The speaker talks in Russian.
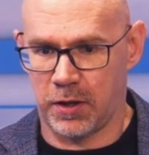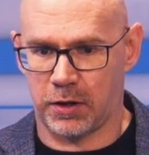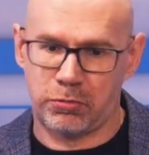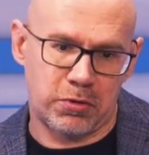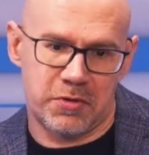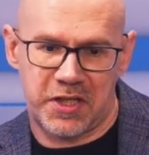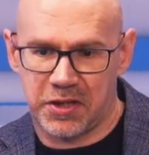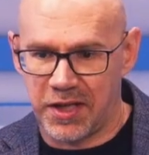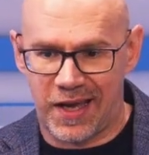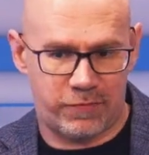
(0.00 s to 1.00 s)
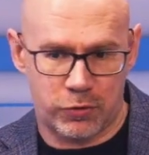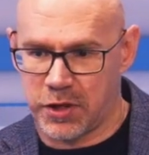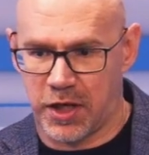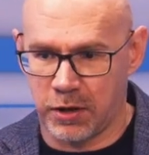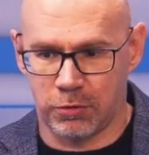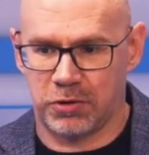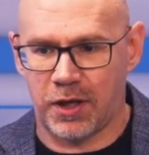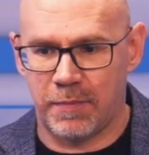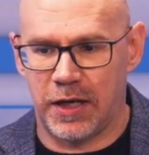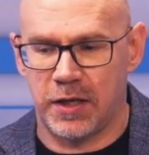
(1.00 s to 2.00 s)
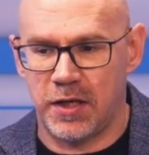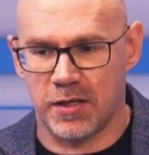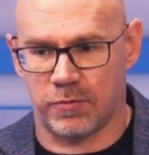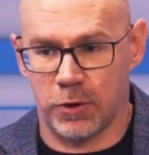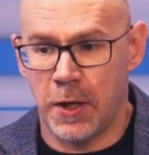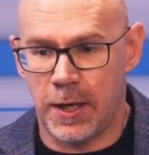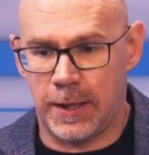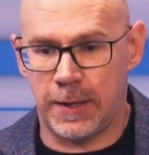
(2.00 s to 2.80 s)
и который заседает, функционирует, нормально действует.